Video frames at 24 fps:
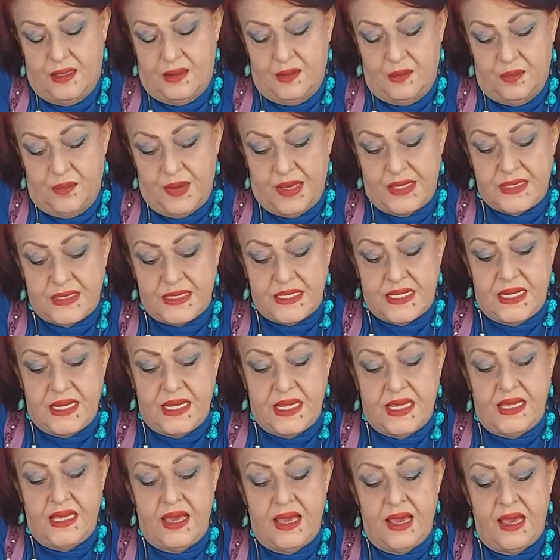ماسك
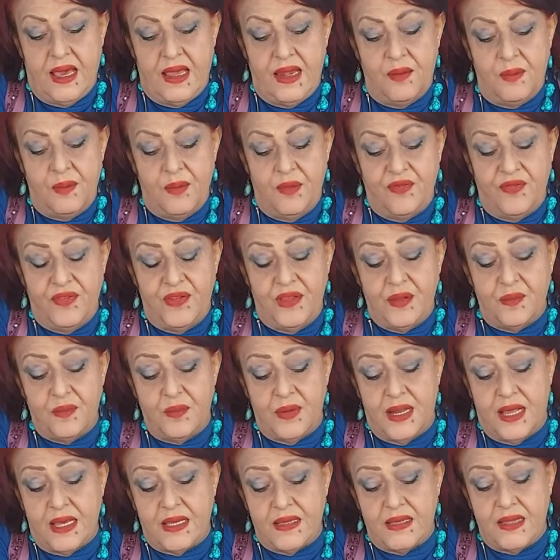الخيار بيفيد
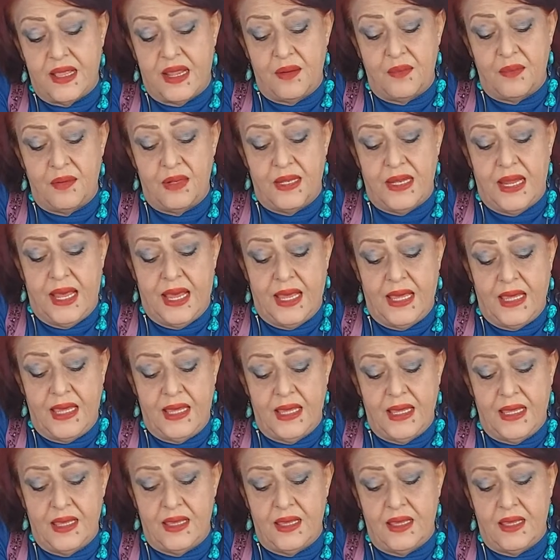من اكثر من
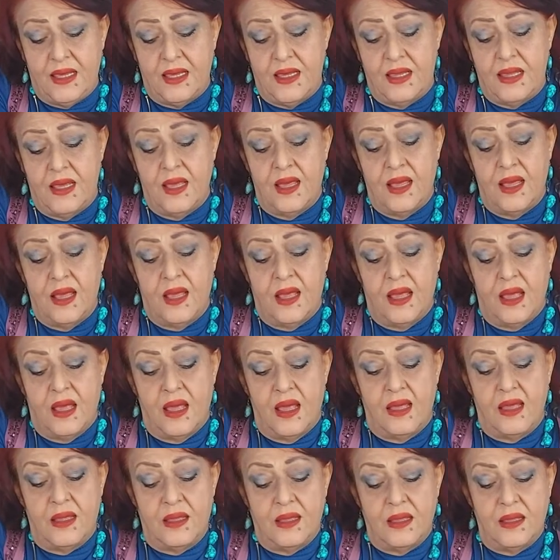ناحيه
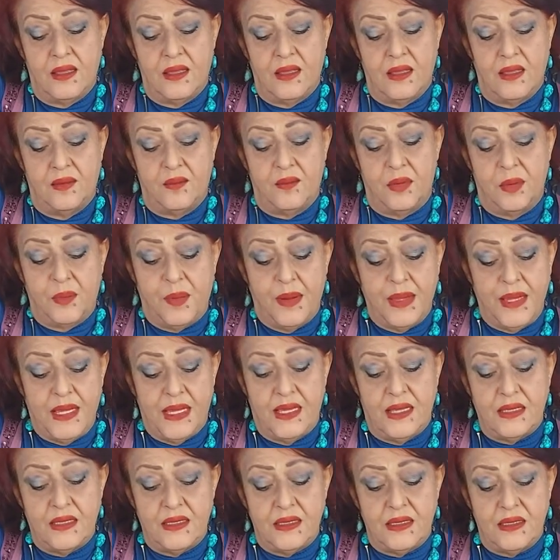آه،
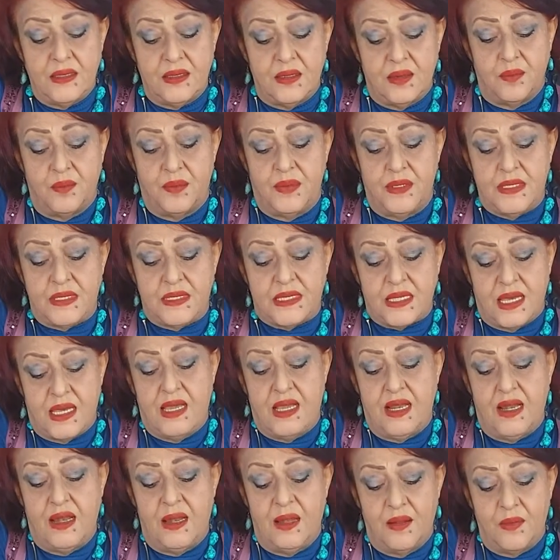ببيض
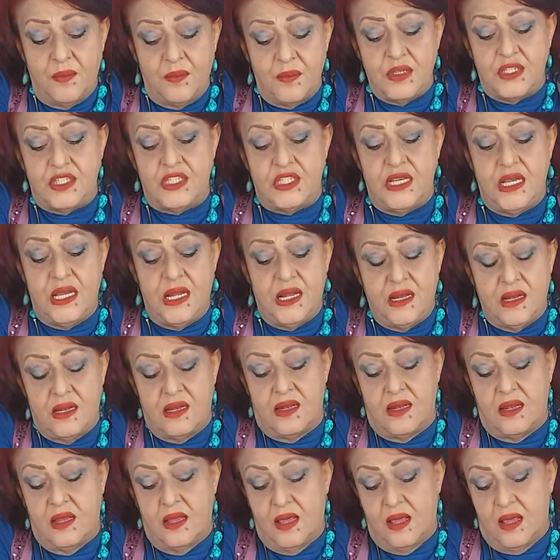بيسقل بشيل
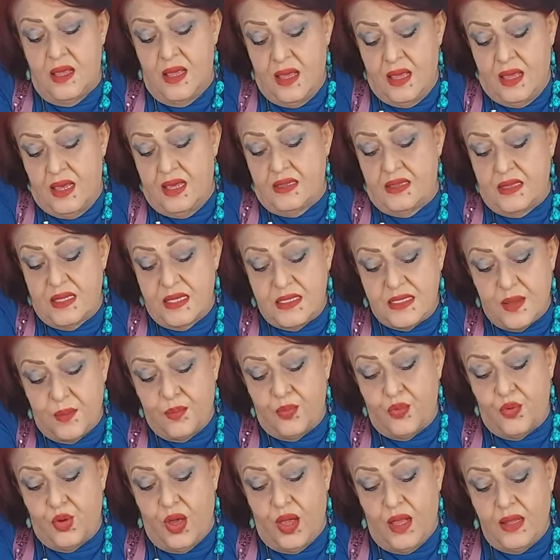
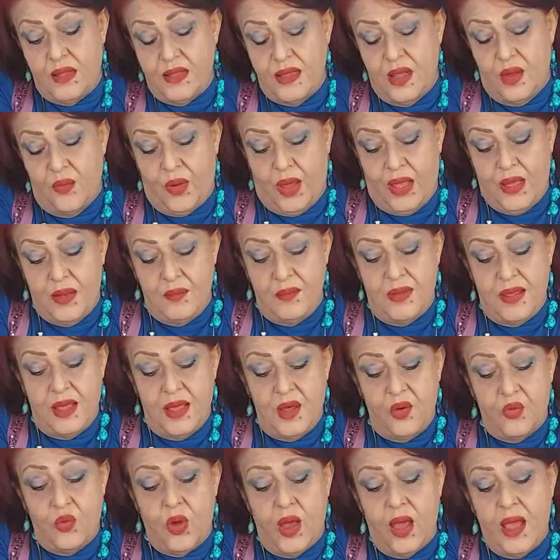تصبغات نوعا
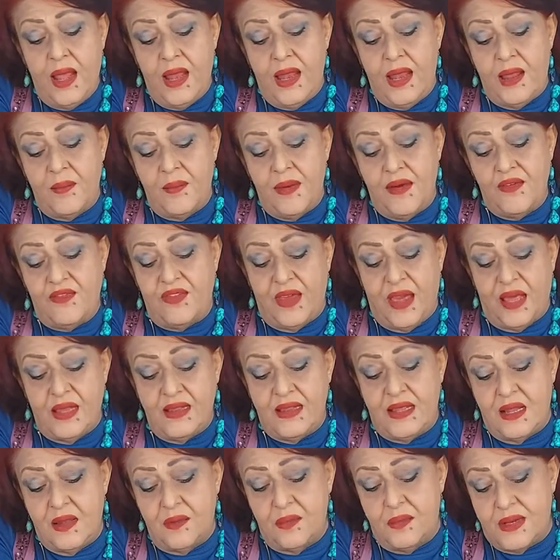ما واحلى ما في
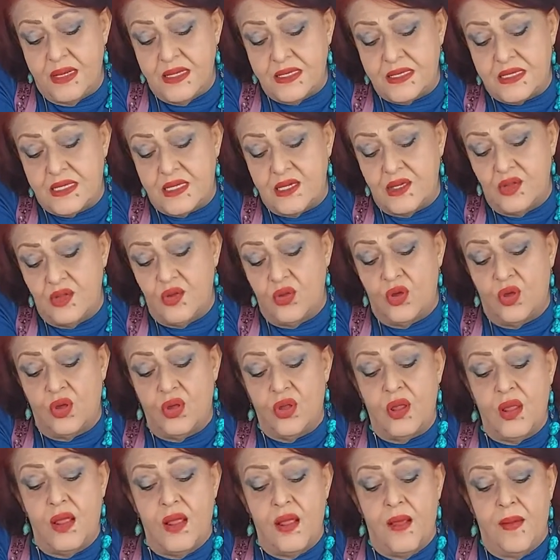هذا الماسك انه
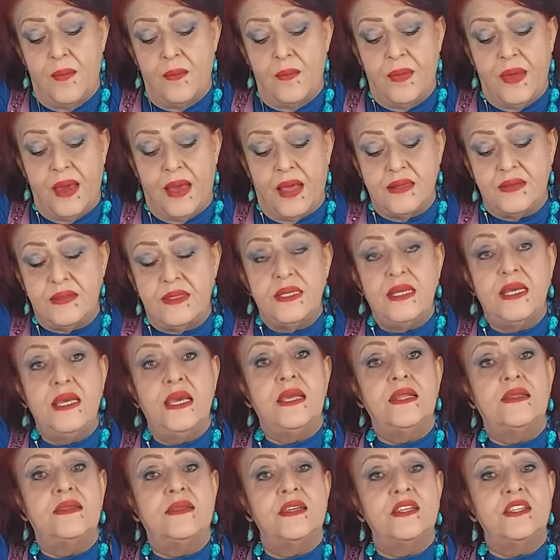بغطي
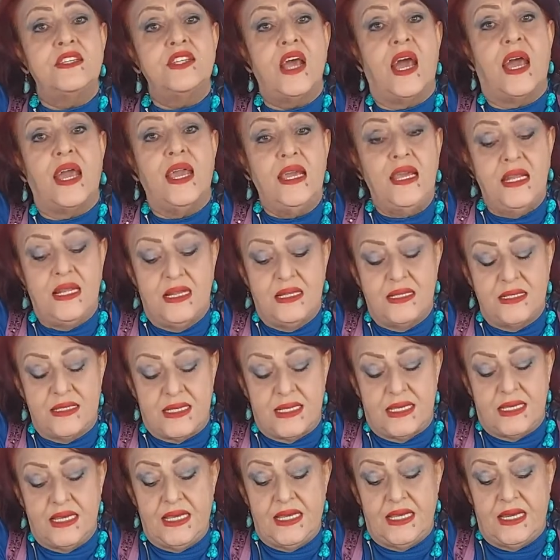التجاعيد
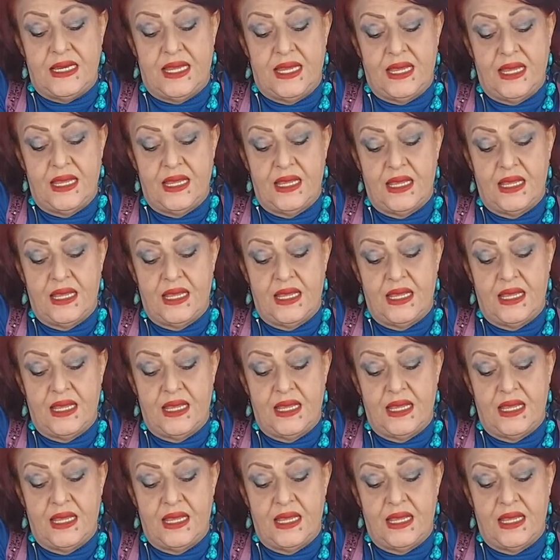الصغيره